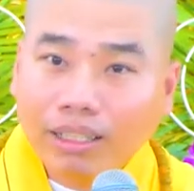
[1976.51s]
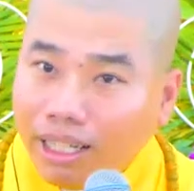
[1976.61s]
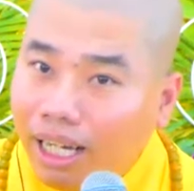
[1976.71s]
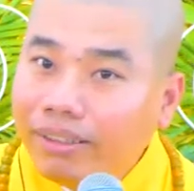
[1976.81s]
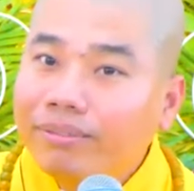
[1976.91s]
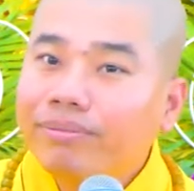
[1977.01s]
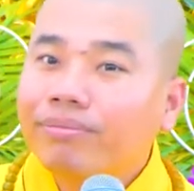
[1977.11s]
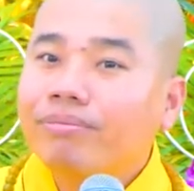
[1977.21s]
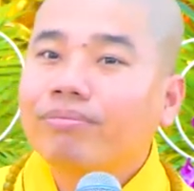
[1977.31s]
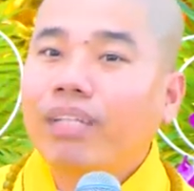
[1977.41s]
đúng không?
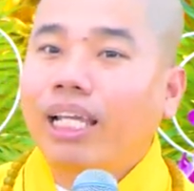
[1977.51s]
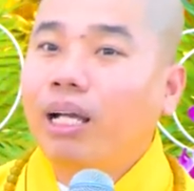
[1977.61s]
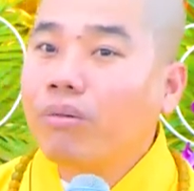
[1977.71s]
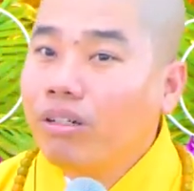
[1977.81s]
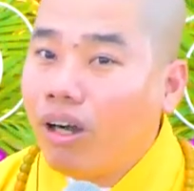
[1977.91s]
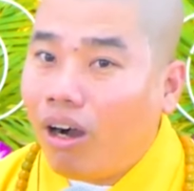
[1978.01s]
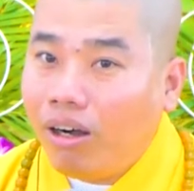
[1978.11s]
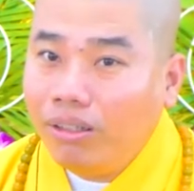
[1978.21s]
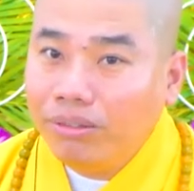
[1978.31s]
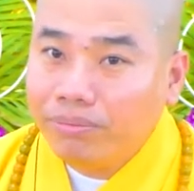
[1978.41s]
Thầy này không có
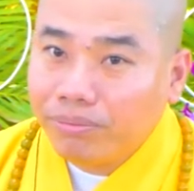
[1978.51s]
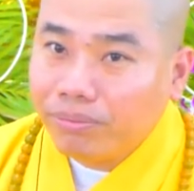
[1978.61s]
khổ.